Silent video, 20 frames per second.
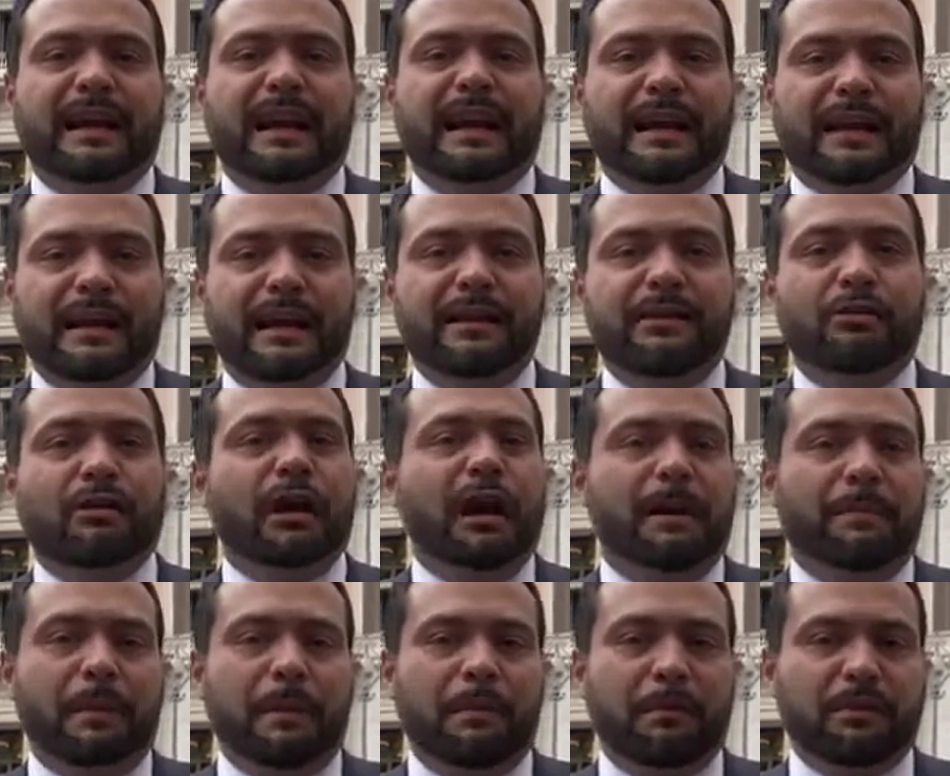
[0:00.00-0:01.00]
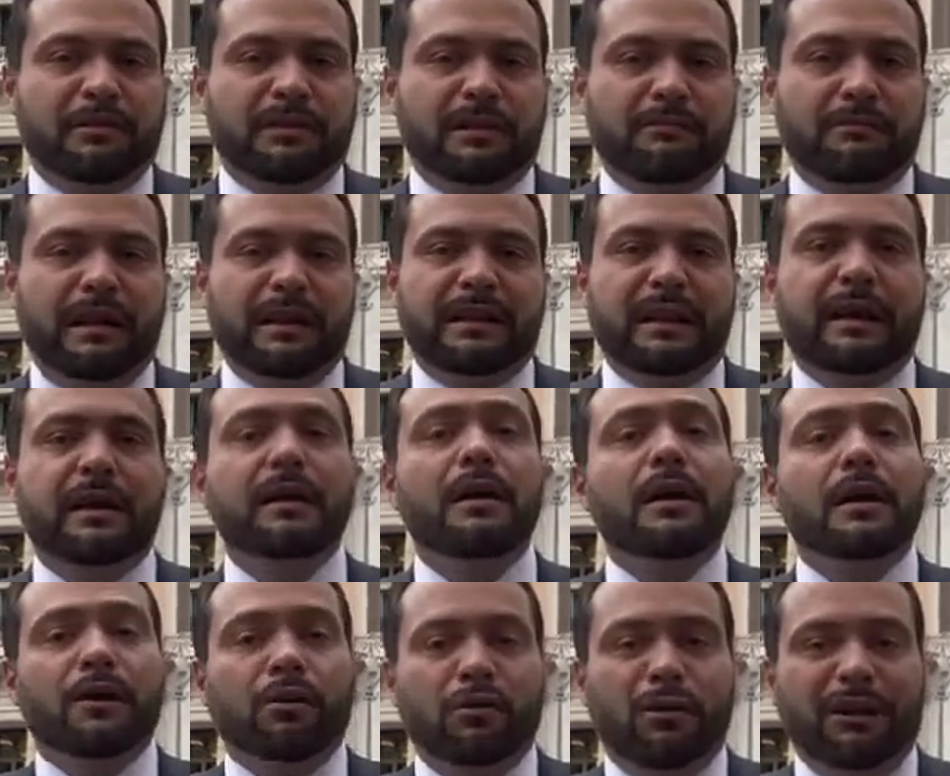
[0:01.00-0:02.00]
al Regno e al popolo saudita,
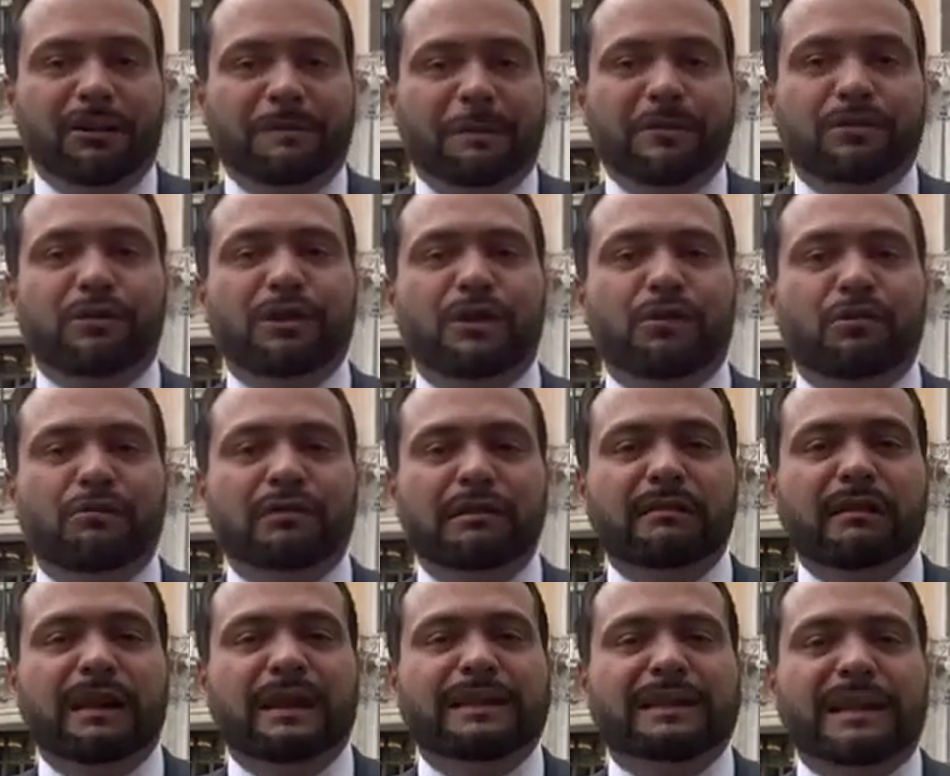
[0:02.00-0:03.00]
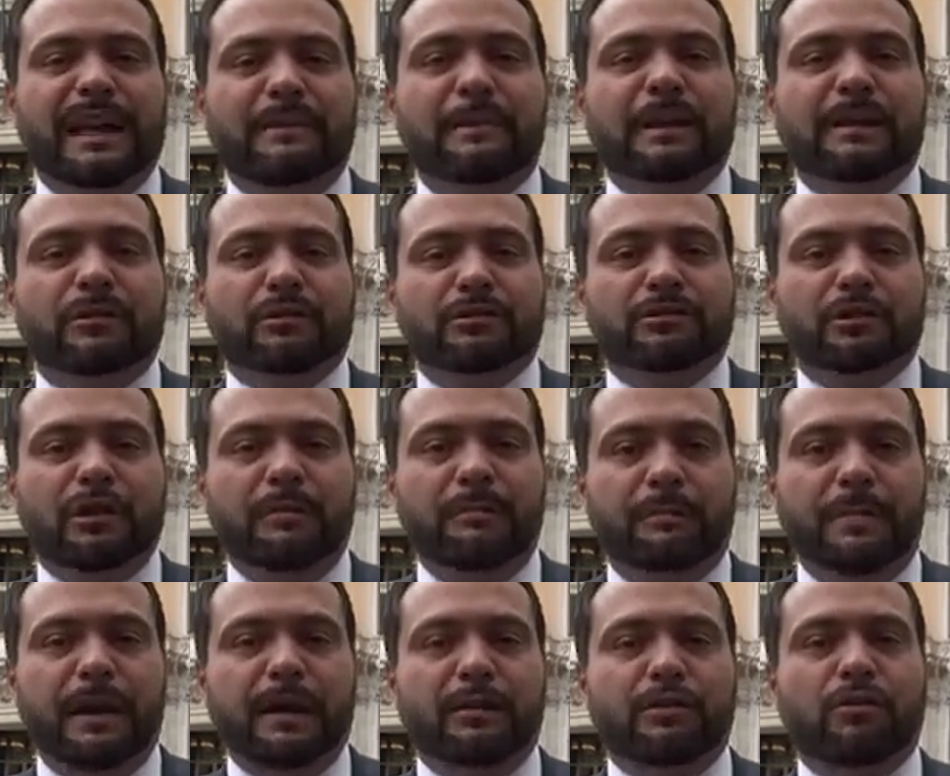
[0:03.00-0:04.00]
con l'auspicio di continuare insieme il nostro
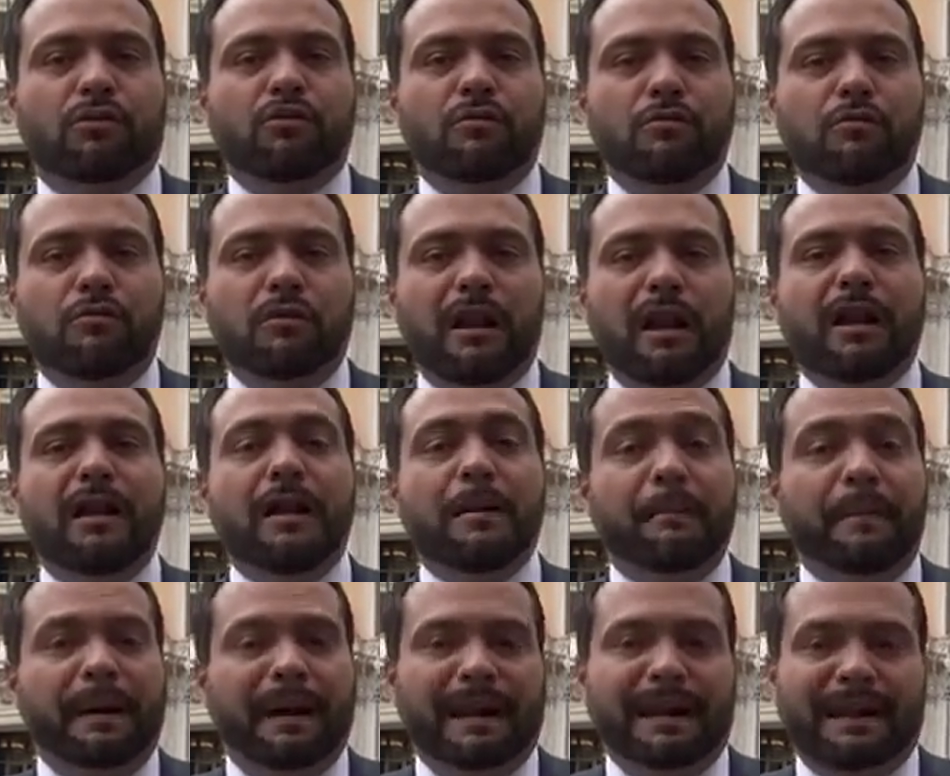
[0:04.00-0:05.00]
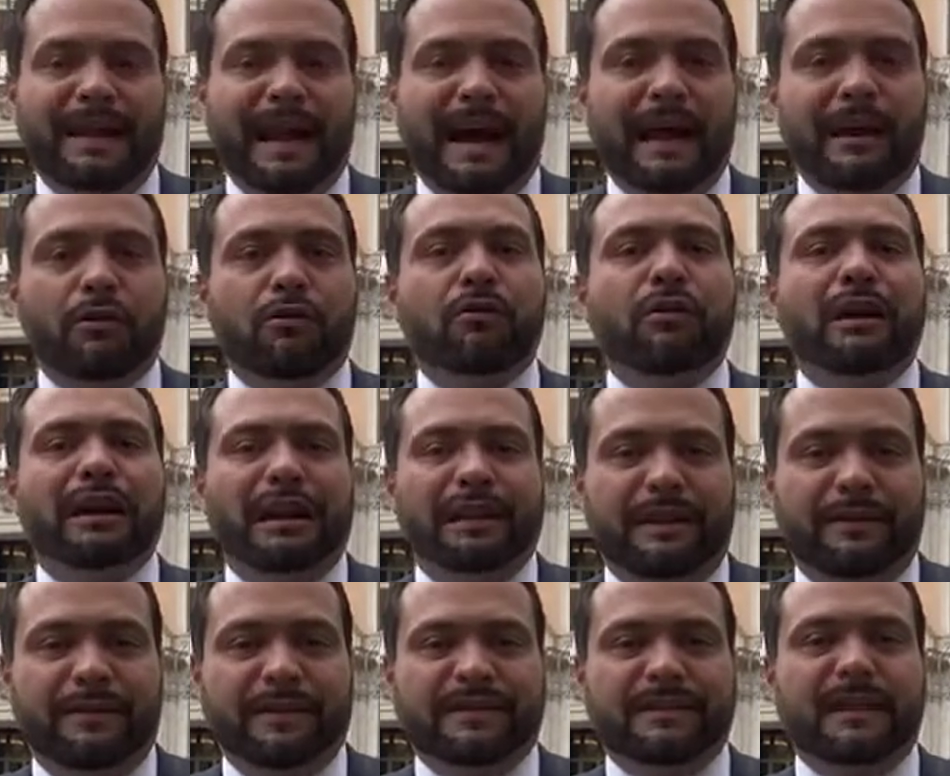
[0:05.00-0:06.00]
impegno comune per il dialogo e la
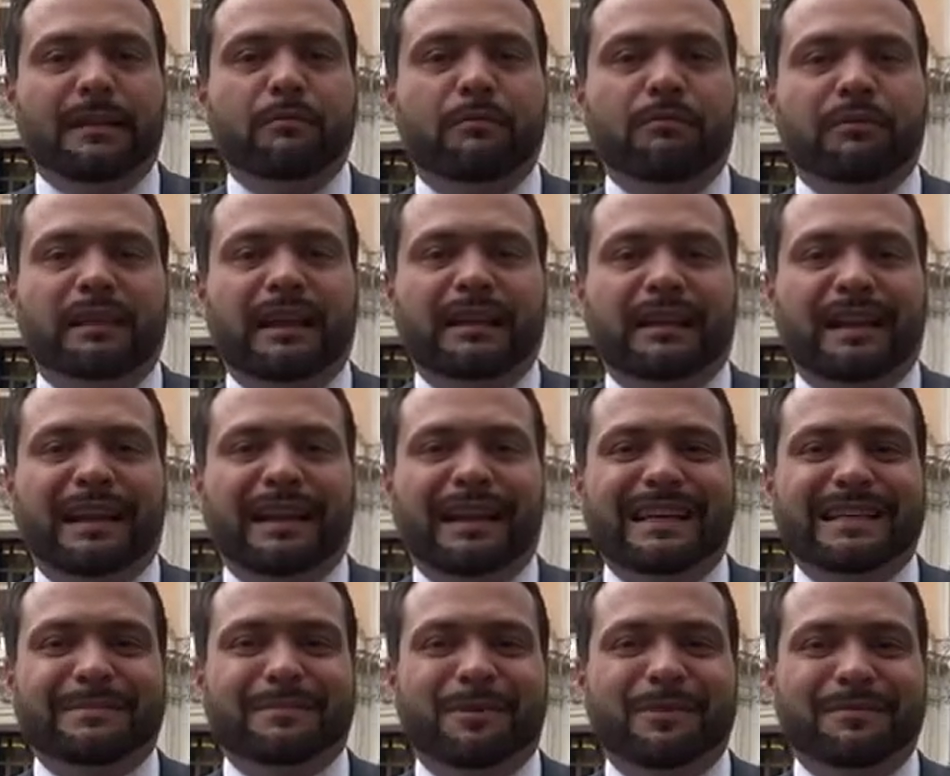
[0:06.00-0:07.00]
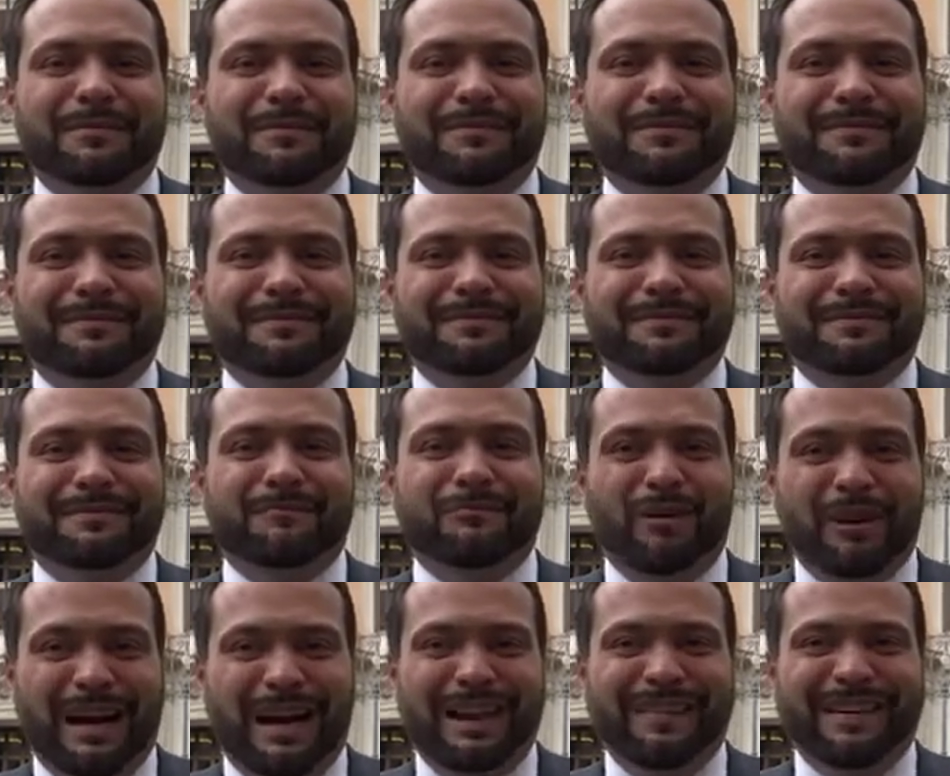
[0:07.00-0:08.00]
difesa del multilateralismo.
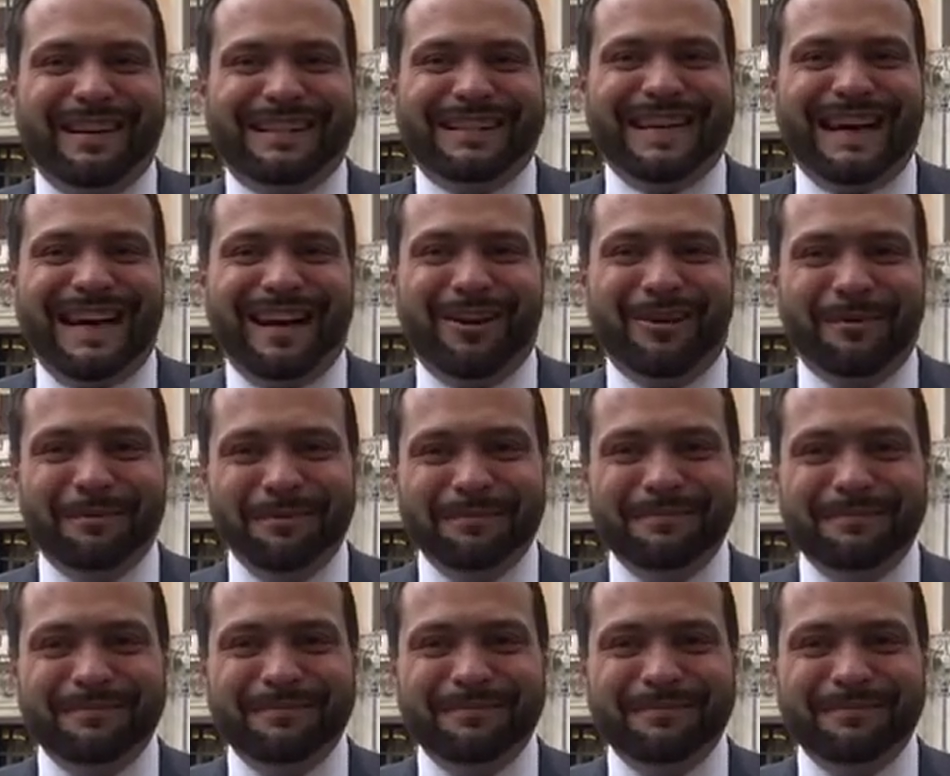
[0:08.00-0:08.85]
Buon anniversario!